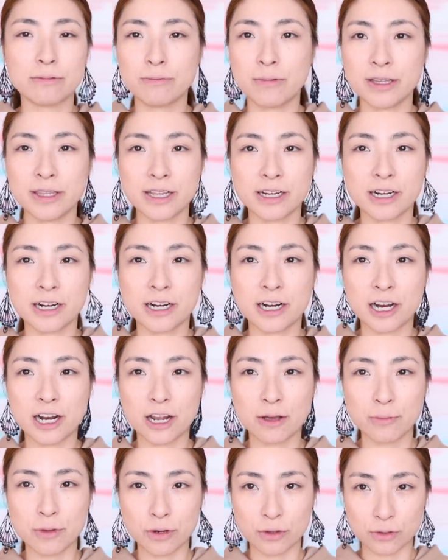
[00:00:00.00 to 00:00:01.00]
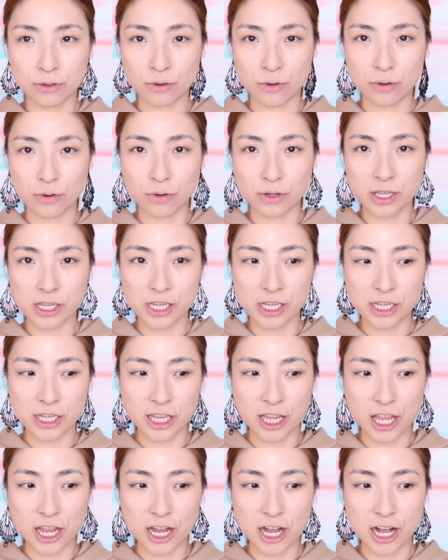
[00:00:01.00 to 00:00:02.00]
う真ん中から見ると陰
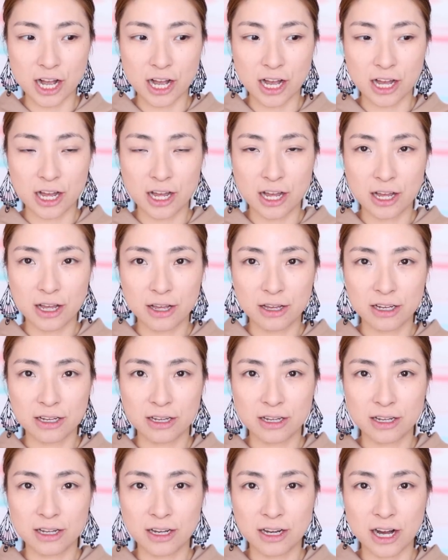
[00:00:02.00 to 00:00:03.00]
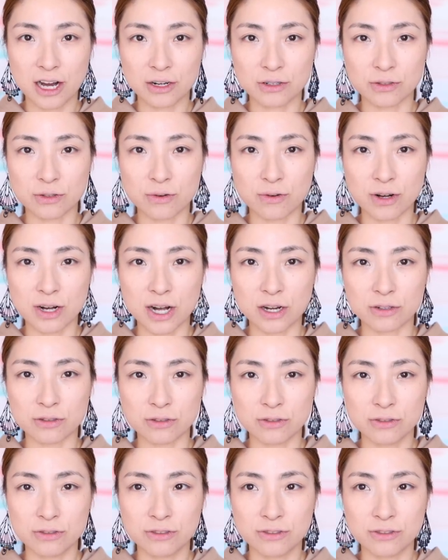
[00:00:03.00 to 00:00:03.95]
影があるのわかる